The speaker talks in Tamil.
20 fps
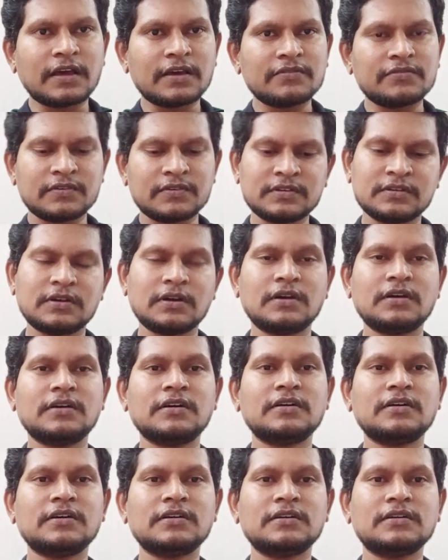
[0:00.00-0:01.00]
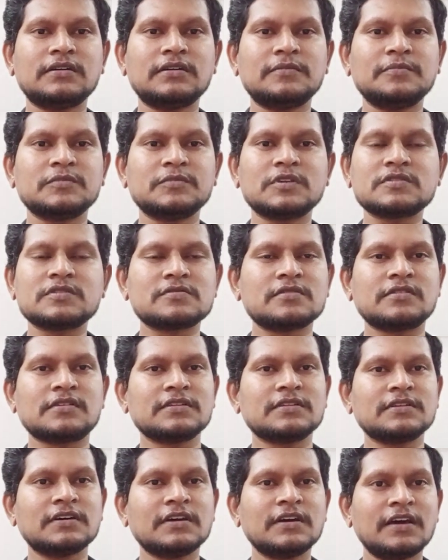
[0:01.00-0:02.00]
லைஃப் என்ன
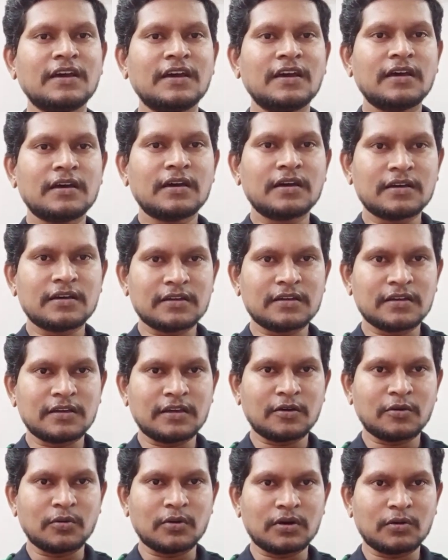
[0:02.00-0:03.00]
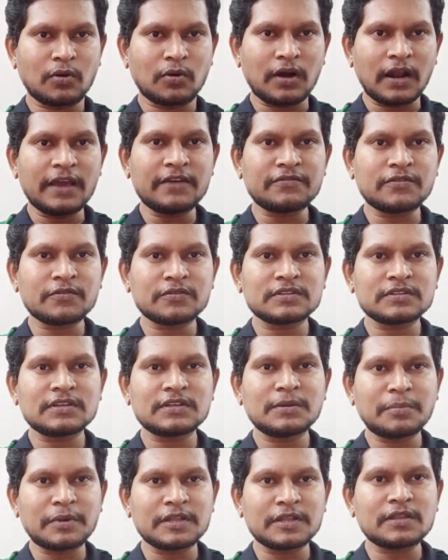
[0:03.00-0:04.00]
சொல்கிறது ஒரு லைஃப்பை வந்து
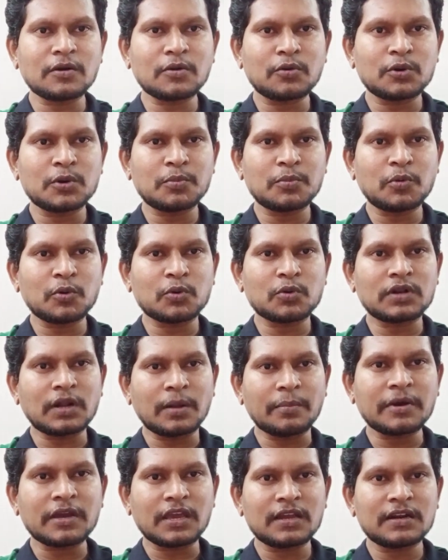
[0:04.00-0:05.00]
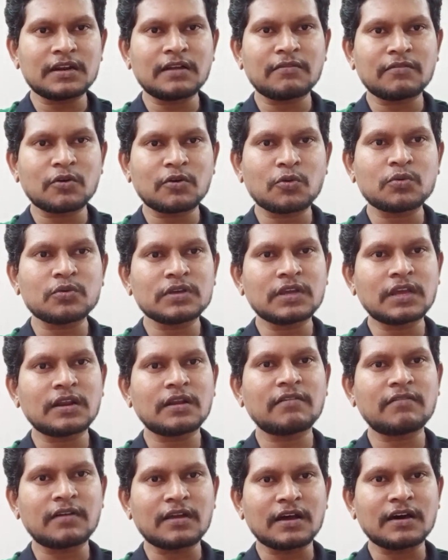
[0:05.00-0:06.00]
இப்படி தான் கொண்டு போகணும் நமக்கு என்ன வரும்
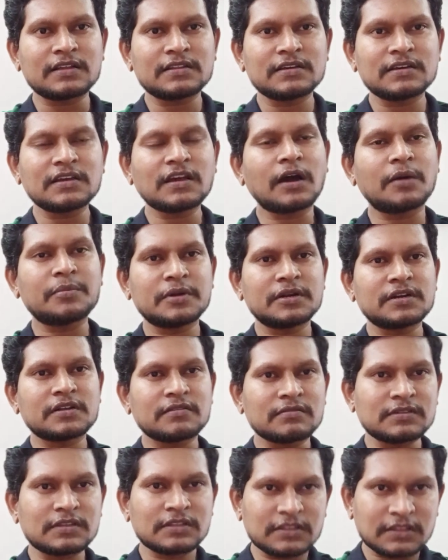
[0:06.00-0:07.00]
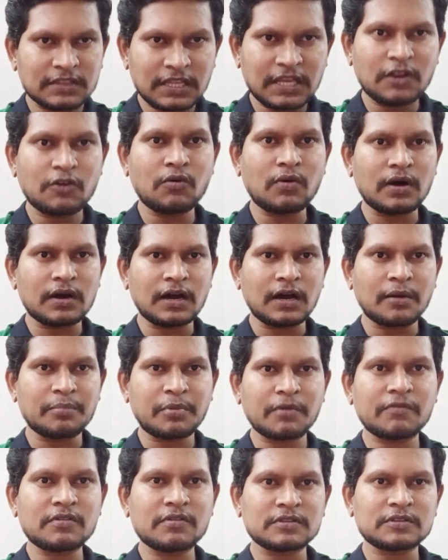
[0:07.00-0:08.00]
என்ன வராது அப்படின்றது வந்து தெளிவாக
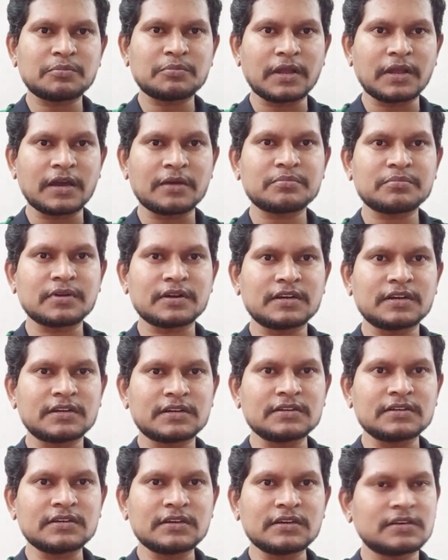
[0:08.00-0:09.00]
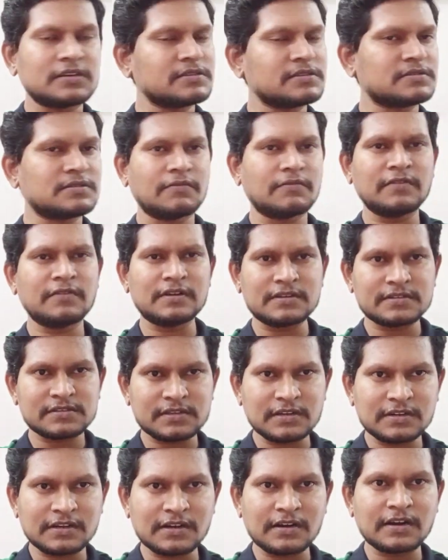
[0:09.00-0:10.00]
அப்போவே வந்து பிளான் பண்ணிவிட்டு ஹீ இஸ் அ வெல்
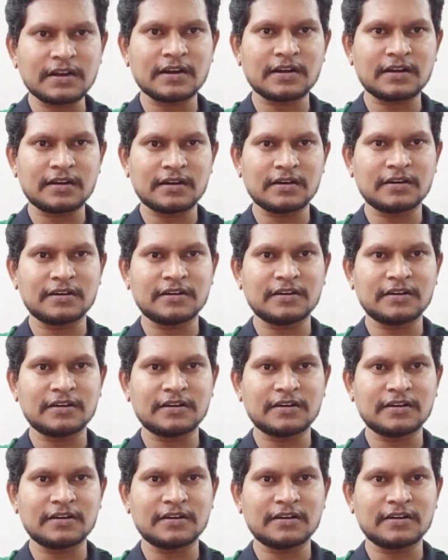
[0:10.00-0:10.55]
செட்டில்ட் அண்ட்